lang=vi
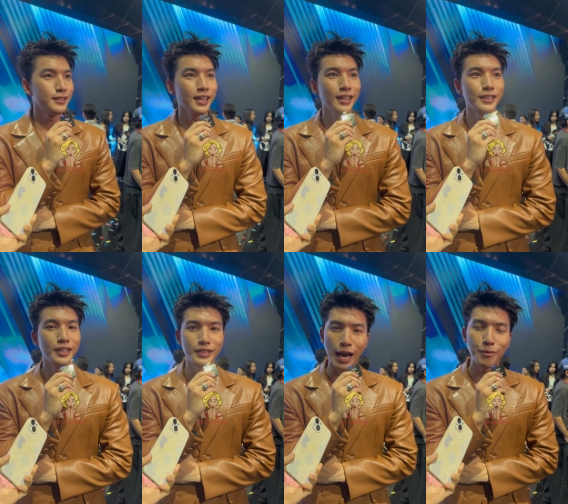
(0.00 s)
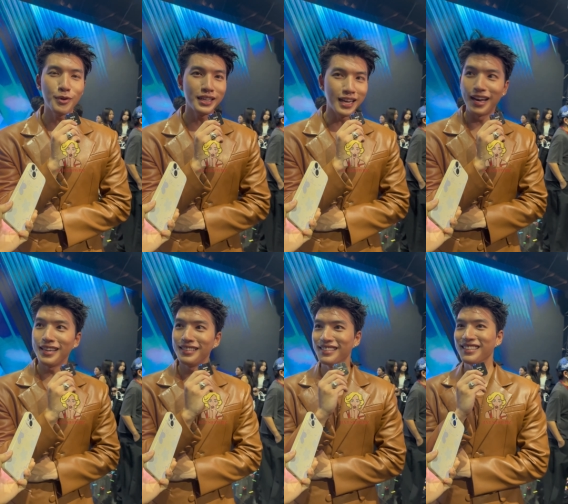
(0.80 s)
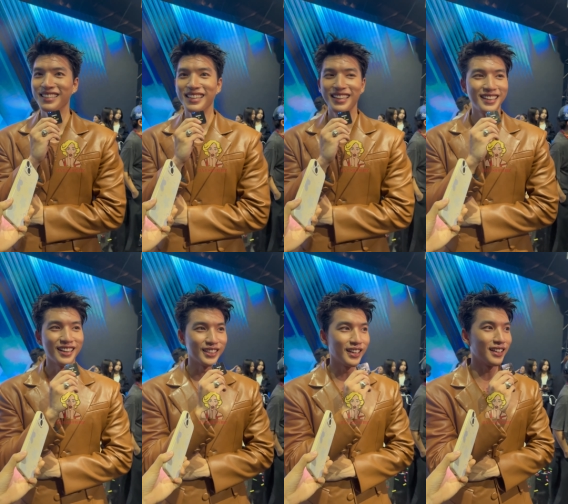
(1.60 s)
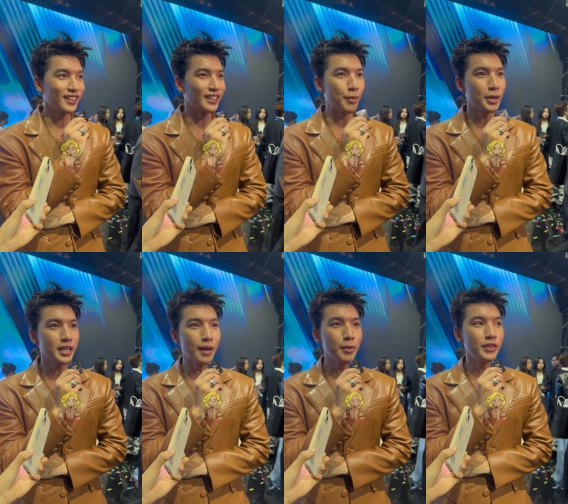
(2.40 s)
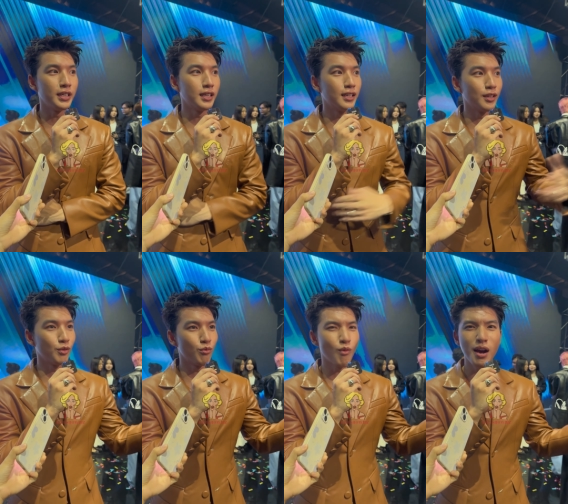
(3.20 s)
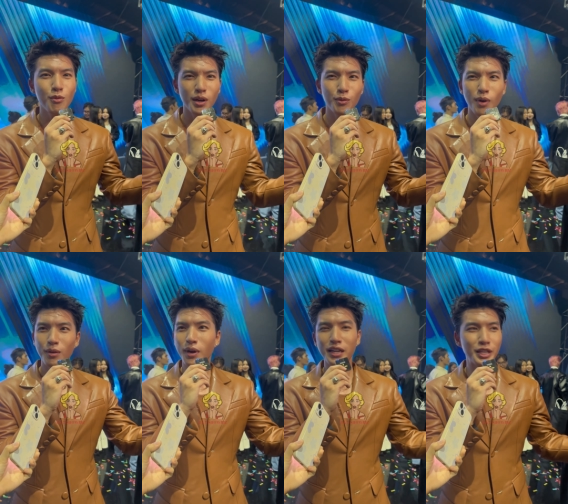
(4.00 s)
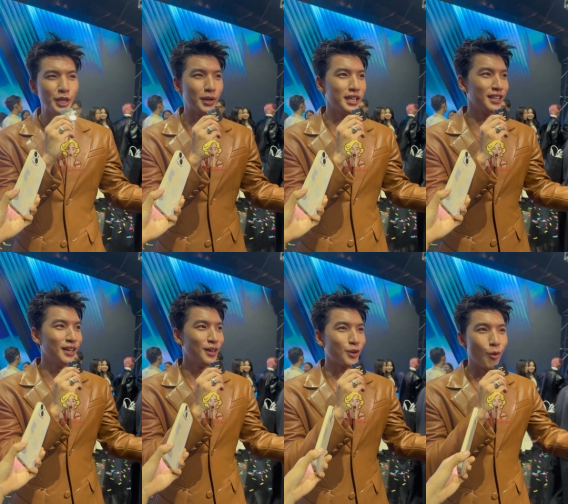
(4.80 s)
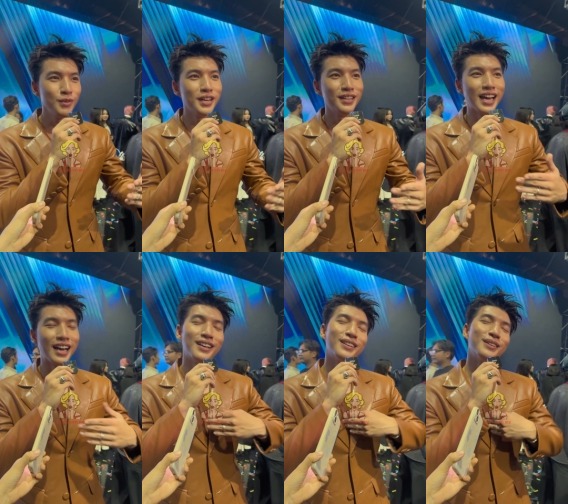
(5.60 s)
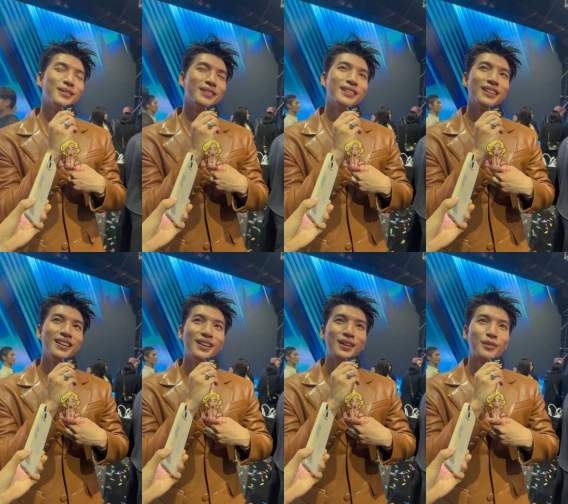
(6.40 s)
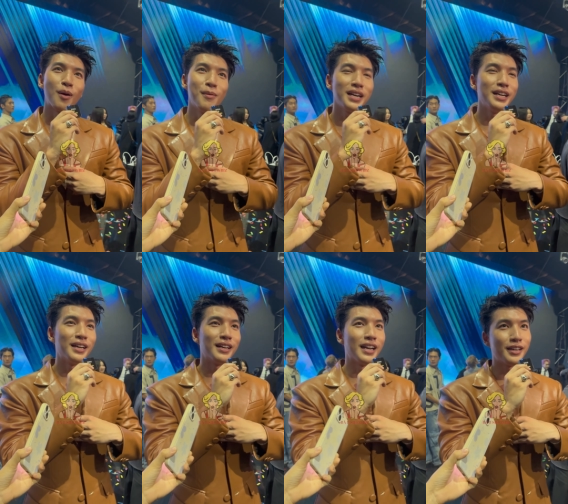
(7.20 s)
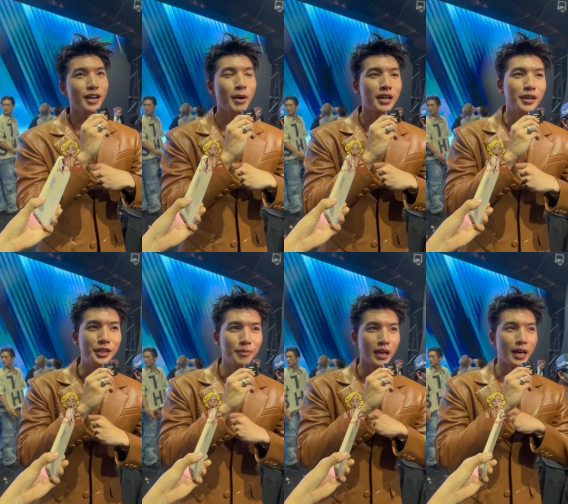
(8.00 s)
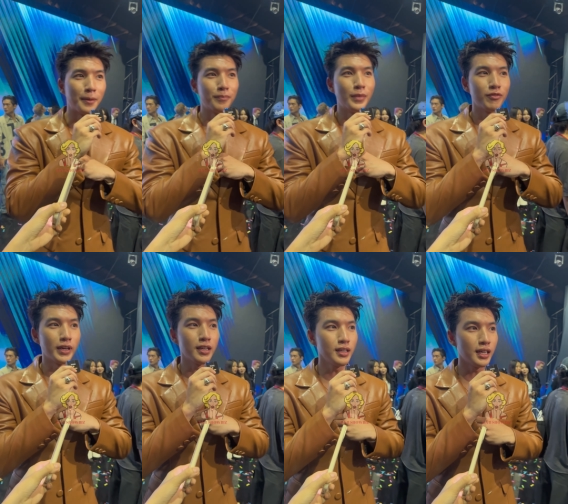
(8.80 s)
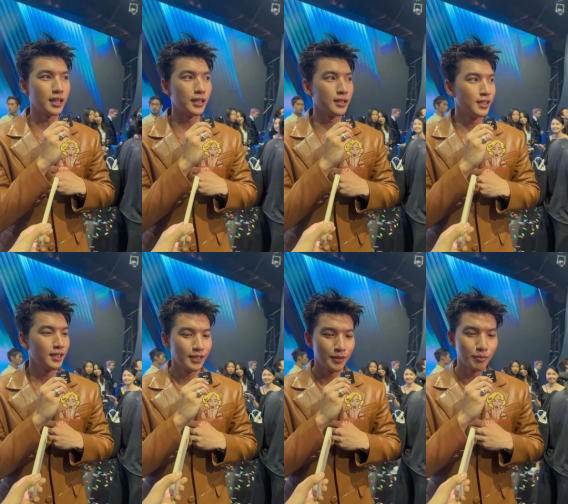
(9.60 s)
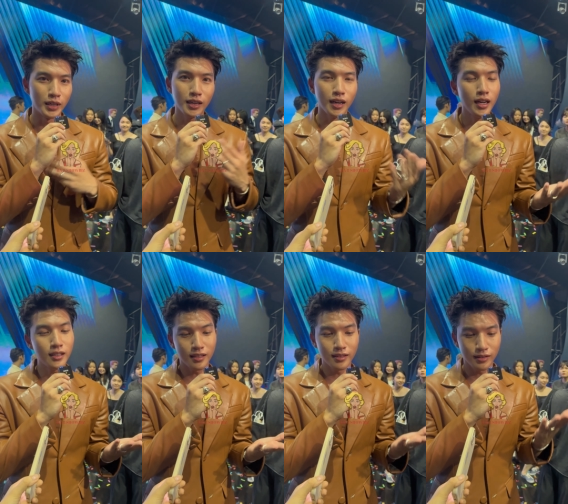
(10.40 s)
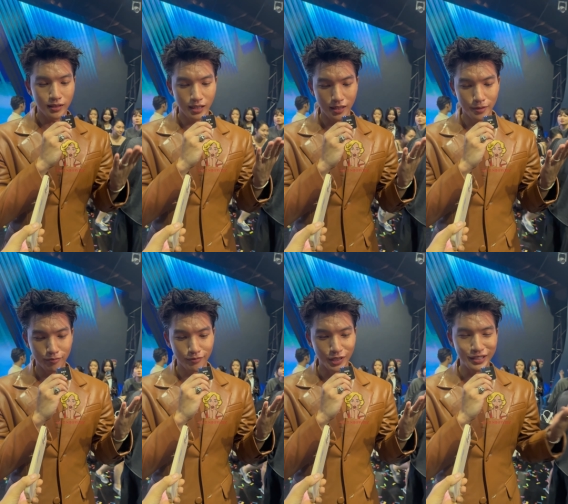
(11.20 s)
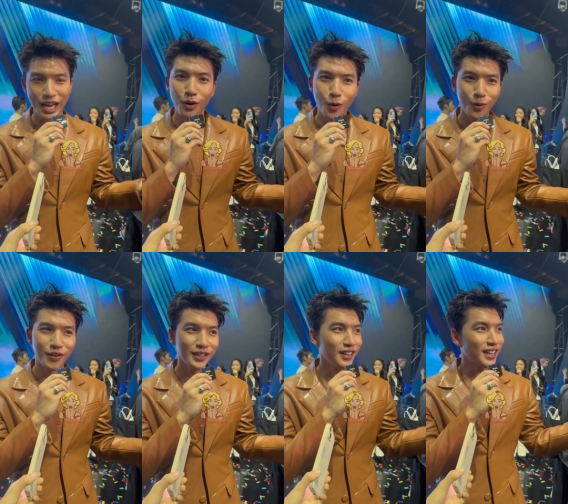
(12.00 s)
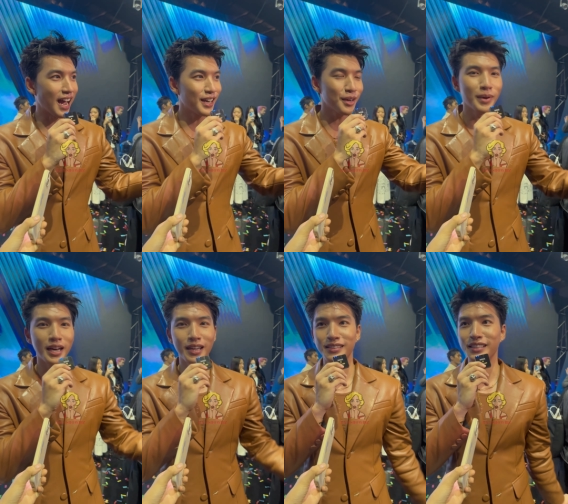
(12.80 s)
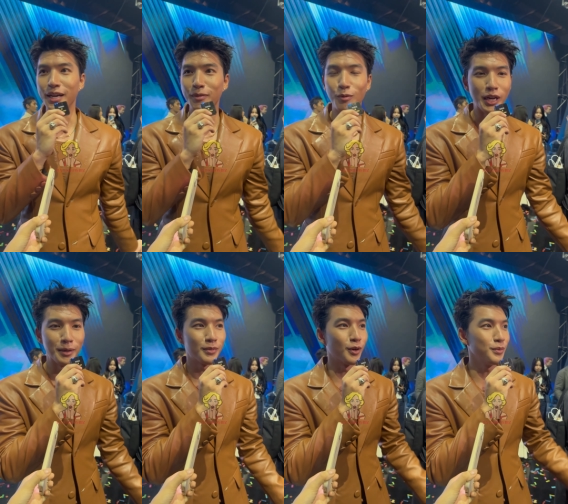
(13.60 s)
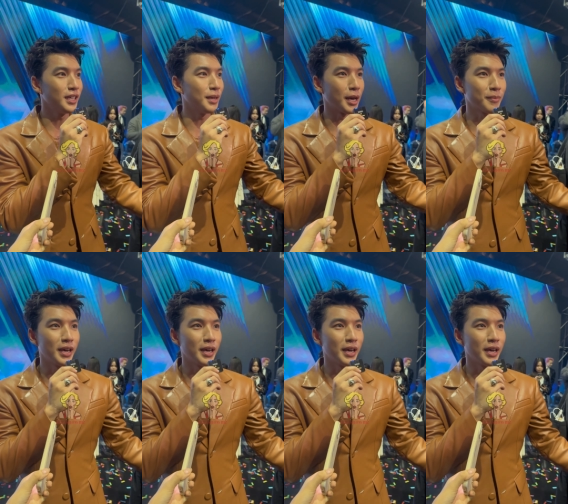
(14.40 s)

chắc là tình cảm của khán giả thật sự là tình cảm của khán giả bởi vì quá quá quá quá là nhiều đi cũng như là có một cái này này rất là mắc cười nhưng mà là mình phải nói là mình rất là ít uh, được giao lưu với tất cả các anh chị em đồng nghiệp cũng như là bạn